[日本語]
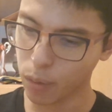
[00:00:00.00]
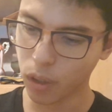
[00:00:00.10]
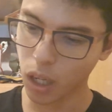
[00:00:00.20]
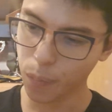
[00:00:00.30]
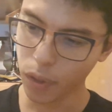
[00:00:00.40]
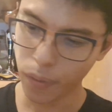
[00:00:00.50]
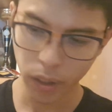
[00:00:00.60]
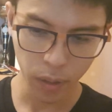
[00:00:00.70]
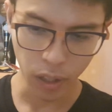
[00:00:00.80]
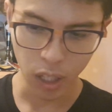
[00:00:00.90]

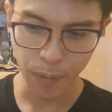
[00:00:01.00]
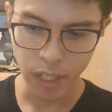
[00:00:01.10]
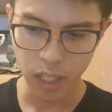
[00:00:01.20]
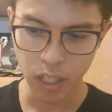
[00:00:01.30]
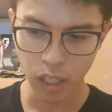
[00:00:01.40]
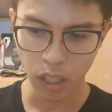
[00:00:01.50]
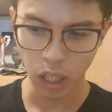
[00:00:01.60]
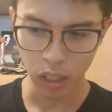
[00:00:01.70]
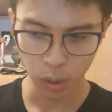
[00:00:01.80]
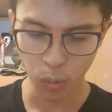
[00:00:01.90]
グランプリファイナルは厳しい
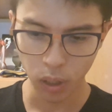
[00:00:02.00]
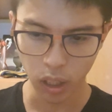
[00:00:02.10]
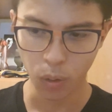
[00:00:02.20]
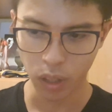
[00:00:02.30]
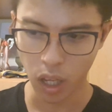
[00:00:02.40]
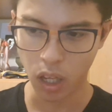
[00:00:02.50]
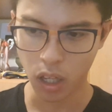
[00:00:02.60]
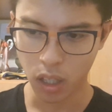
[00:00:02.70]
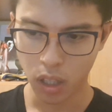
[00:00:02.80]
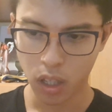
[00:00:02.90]
かな。どうなんだろうね。
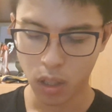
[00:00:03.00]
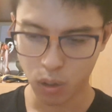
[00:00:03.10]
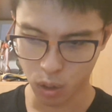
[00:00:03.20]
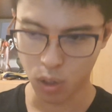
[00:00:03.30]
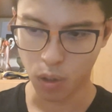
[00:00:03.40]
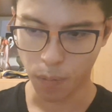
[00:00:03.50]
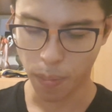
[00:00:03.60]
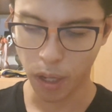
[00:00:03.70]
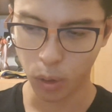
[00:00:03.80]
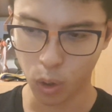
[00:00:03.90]
うん。
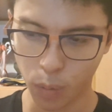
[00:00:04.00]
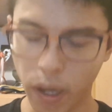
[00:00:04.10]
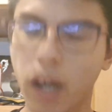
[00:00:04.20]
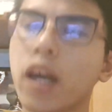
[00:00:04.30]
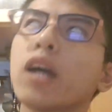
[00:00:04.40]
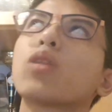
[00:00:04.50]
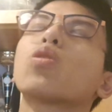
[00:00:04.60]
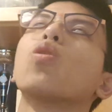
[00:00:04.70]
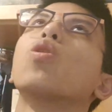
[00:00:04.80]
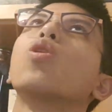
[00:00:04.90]
あの、まあ、えっ
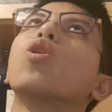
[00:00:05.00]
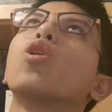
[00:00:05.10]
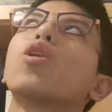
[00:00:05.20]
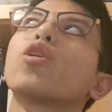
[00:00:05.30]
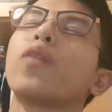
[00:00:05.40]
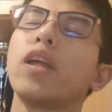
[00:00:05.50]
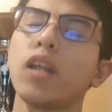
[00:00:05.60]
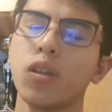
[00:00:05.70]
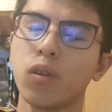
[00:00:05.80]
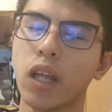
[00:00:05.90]
と、
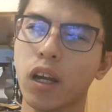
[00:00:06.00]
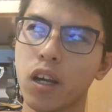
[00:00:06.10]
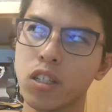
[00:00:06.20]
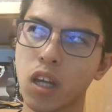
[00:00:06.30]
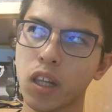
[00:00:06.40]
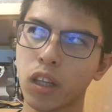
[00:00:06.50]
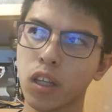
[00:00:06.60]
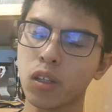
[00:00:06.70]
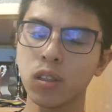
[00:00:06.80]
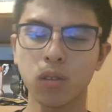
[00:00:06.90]
フィンランド大会次第になっ
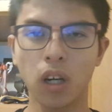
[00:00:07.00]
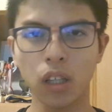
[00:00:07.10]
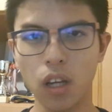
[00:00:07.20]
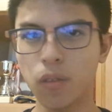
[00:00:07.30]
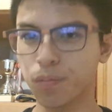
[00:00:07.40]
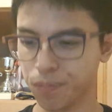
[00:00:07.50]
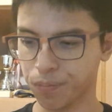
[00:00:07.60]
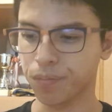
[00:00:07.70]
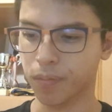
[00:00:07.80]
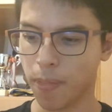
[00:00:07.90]
てくるのかなう
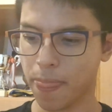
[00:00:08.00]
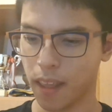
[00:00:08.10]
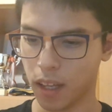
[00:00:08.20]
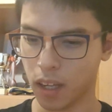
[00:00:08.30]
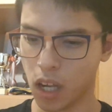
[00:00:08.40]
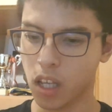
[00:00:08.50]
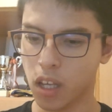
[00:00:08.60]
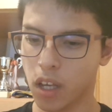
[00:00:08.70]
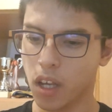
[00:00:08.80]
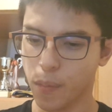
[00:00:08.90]
ん。は
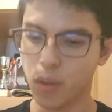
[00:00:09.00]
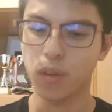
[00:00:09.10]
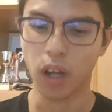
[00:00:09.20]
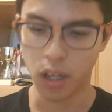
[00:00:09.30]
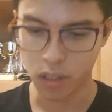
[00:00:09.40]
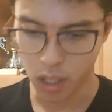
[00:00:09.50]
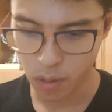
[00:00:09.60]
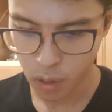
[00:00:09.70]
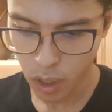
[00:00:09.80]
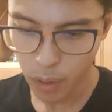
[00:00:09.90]
い。まあ、そんな感じです。